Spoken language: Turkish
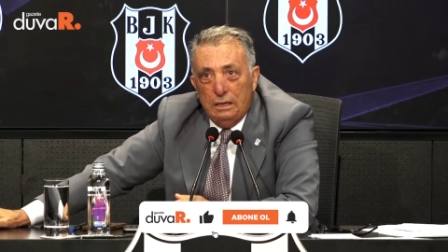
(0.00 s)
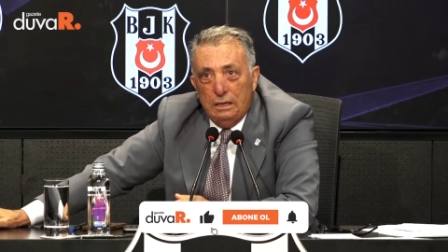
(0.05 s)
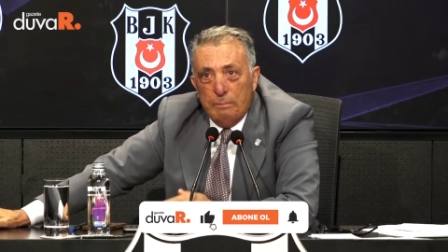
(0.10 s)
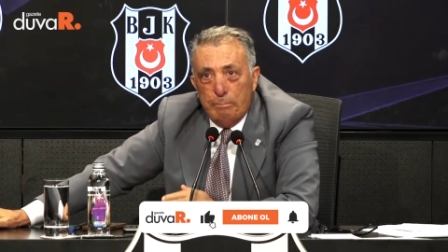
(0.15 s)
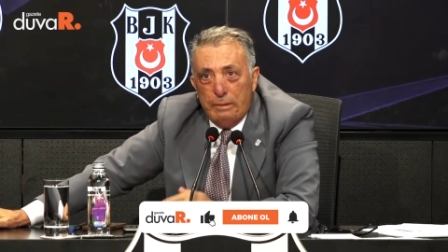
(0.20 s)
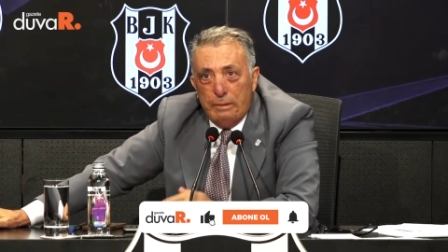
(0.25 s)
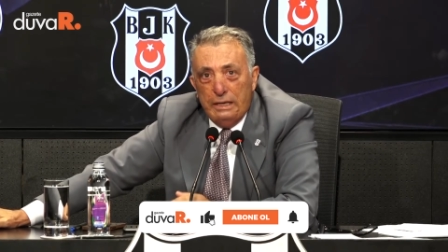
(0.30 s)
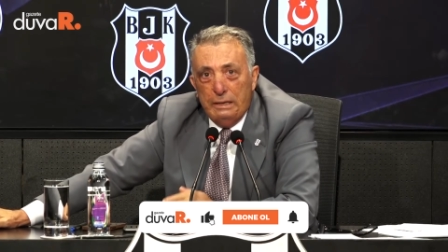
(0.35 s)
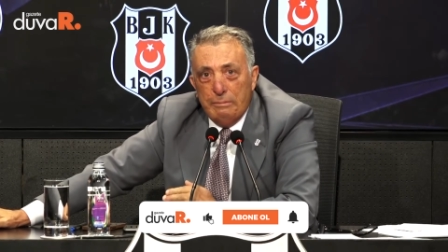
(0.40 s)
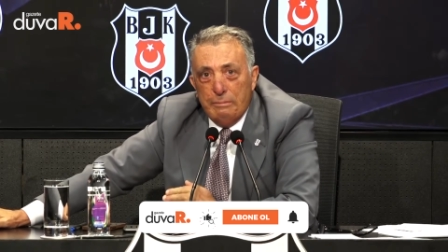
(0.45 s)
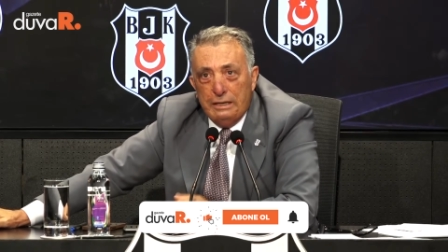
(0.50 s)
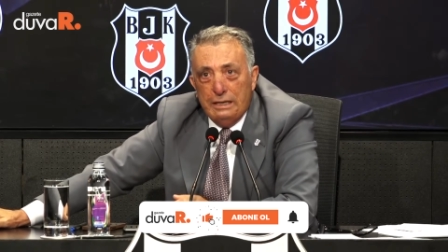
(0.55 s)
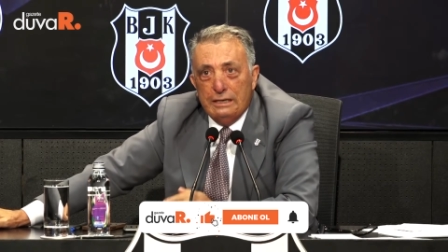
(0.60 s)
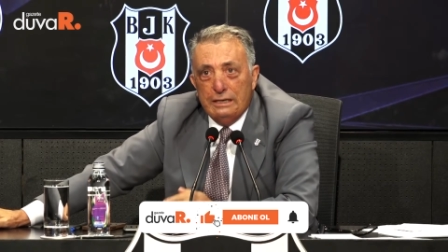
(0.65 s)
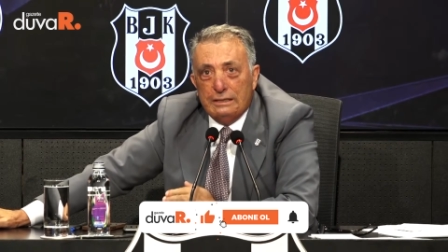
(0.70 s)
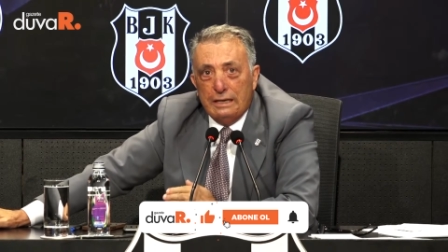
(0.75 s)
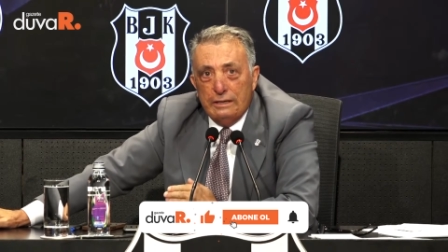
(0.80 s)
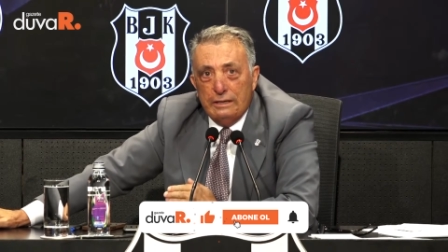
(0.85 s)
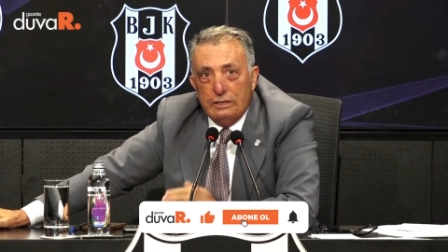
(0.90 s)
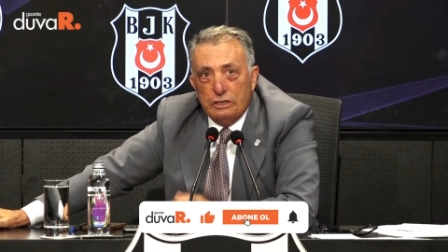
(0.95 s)
benim
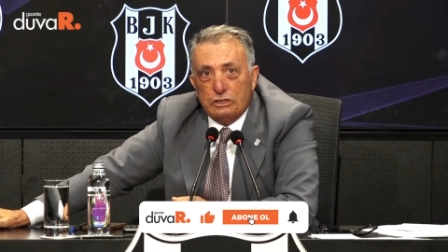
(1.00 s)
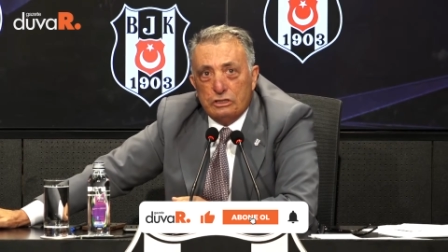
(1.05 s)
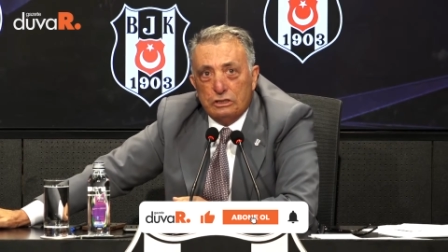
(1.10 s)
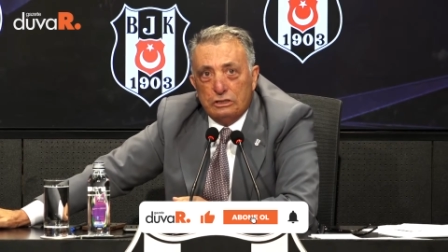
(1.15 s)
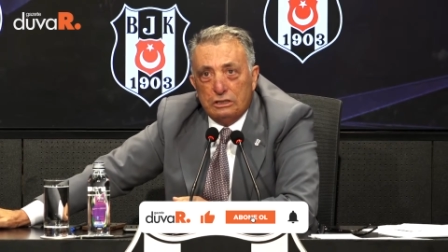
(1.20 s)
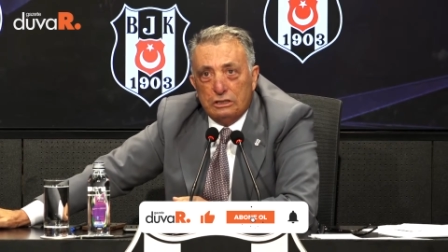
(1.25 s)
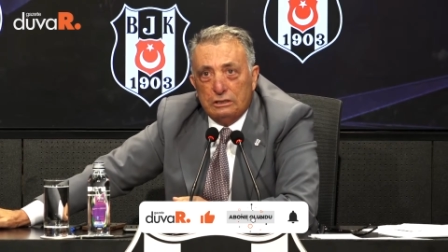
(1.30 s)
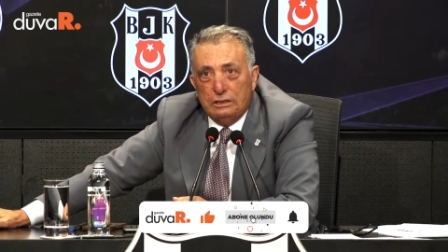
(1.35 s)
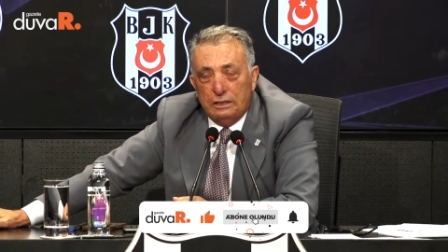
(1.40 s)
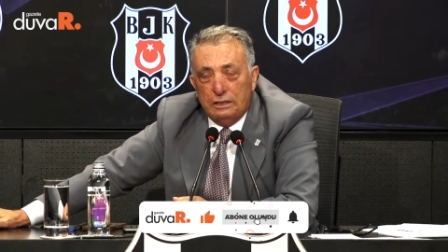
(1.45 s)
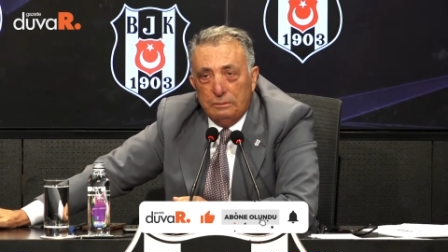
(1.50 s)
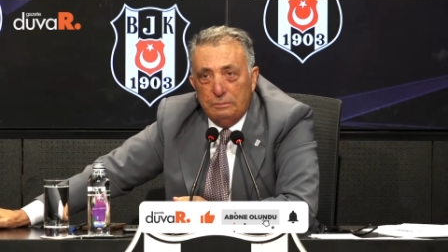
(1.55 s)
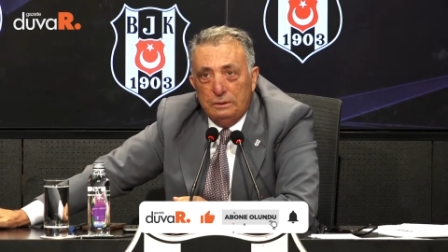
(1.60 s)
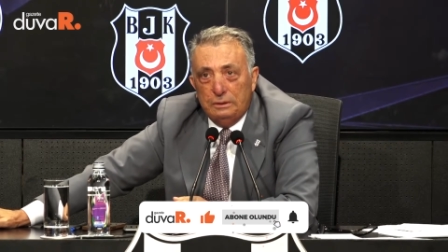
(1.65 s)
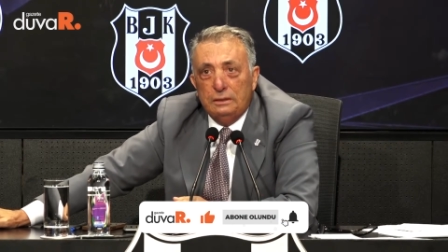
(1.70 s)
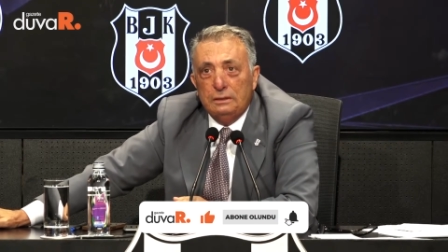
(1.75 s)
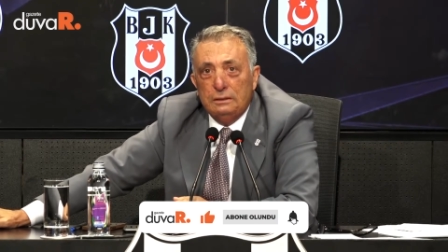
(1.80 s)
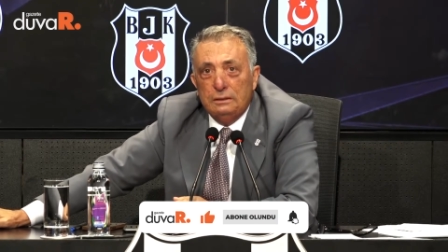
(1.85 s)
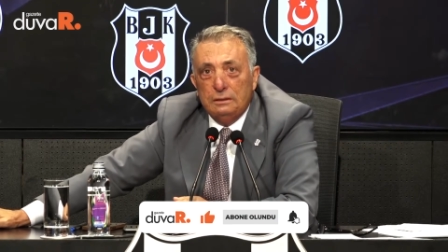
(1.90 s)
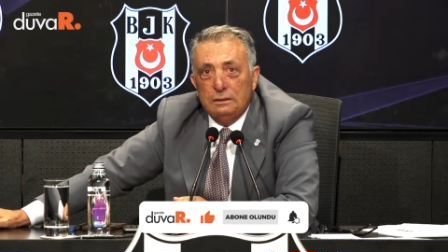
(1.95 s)
gelirken
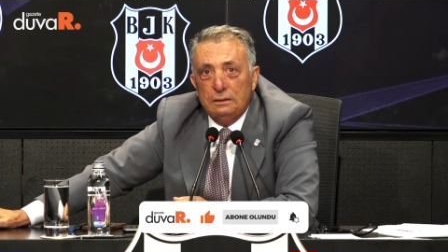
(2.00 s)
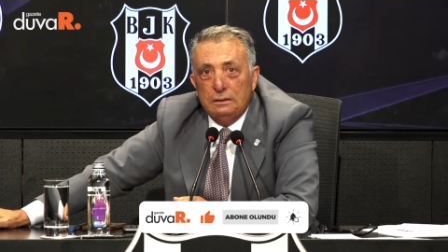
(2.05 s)
yaşadıklarımı